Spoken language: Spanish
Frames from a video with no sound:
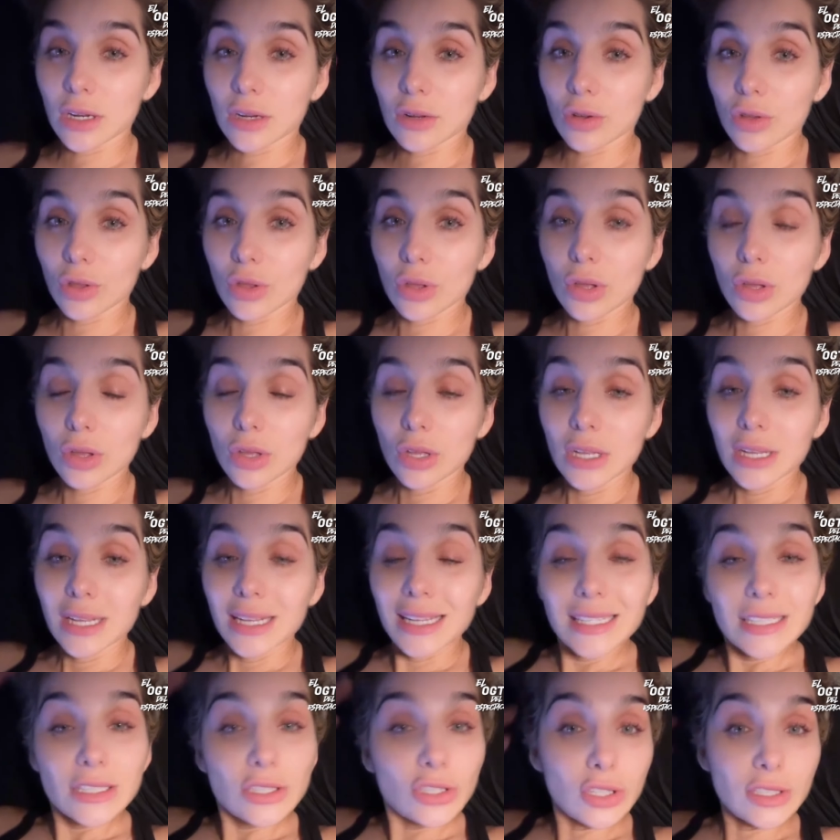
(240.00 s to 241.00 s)
del codo.
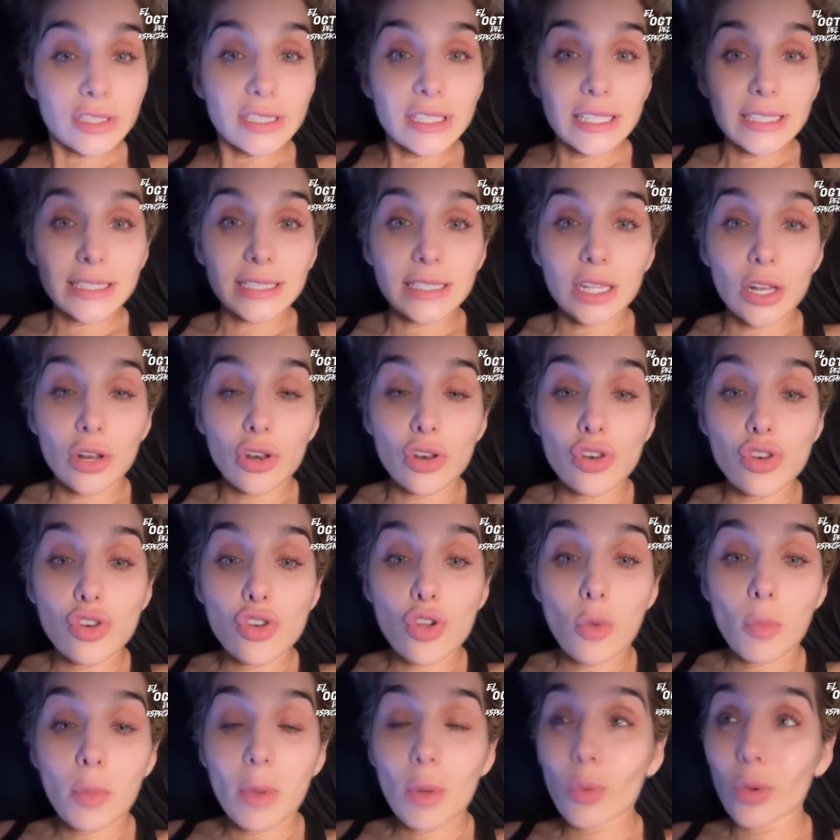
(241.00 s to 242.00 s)
Entonces
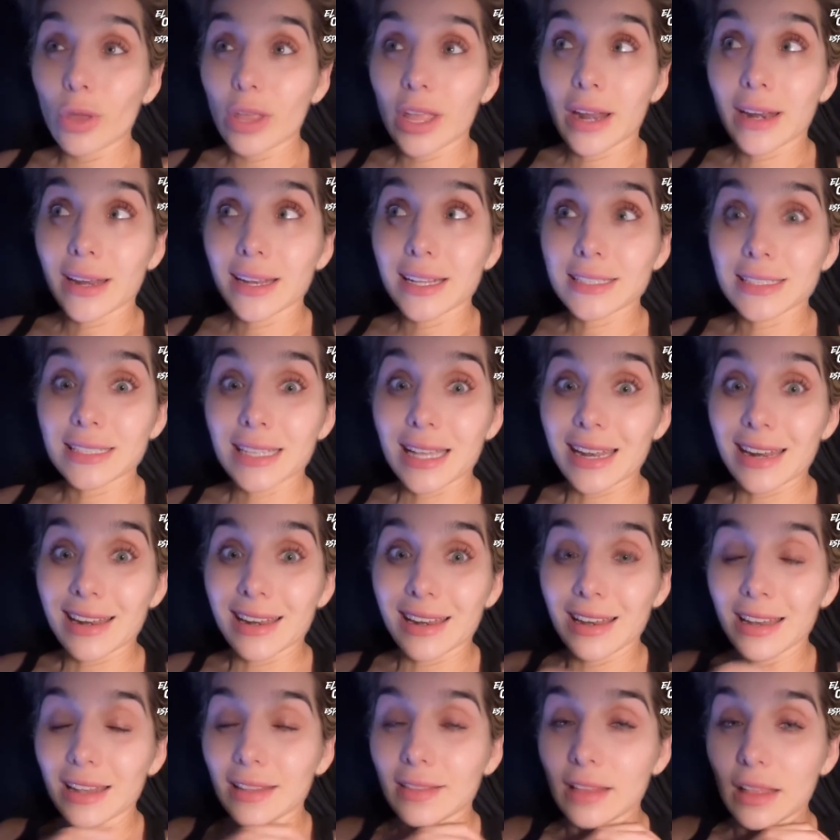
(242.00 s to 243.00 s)
no me voy a arriesgar
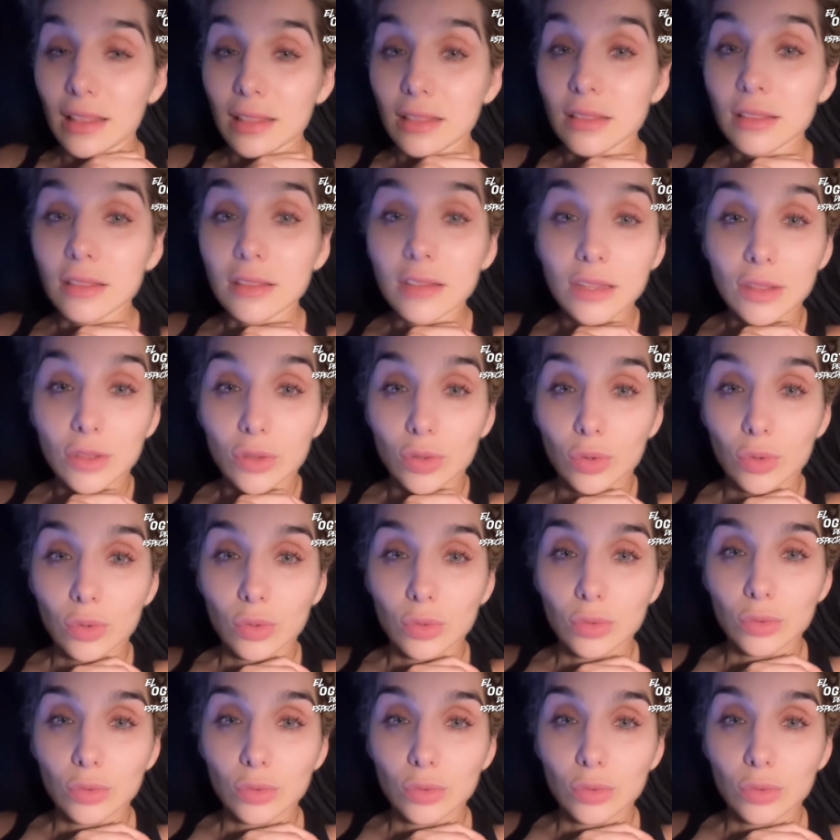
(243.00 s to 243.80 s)
ni tantito.